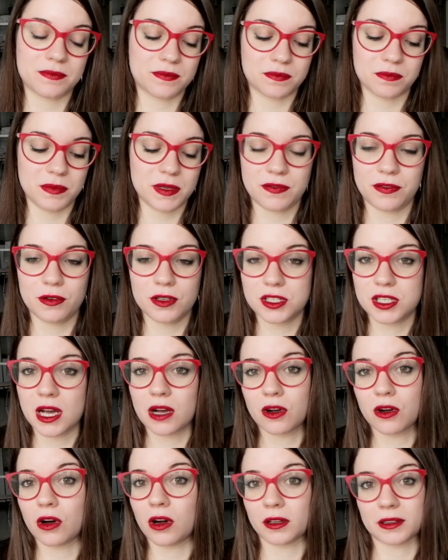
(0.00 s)
mi fossi
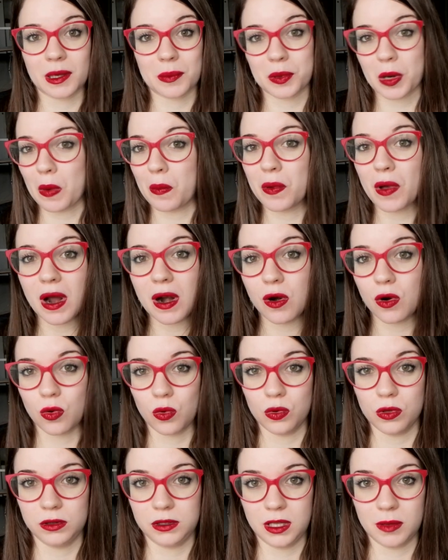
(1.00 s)
accorta proprio
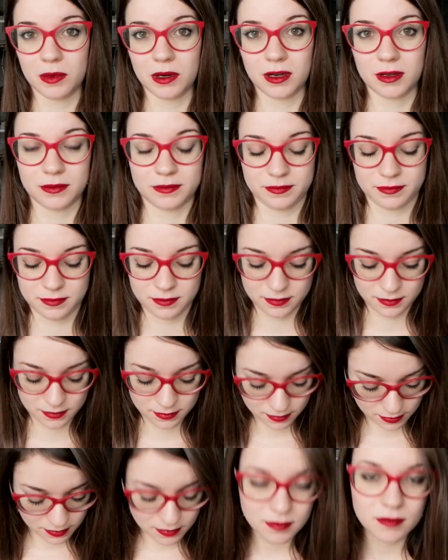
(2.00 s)
all'ultimo
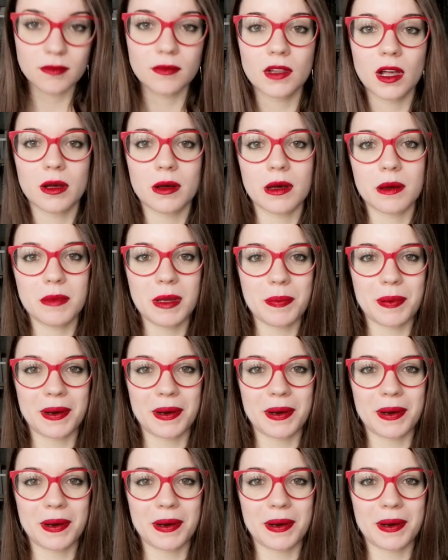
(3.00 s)
mi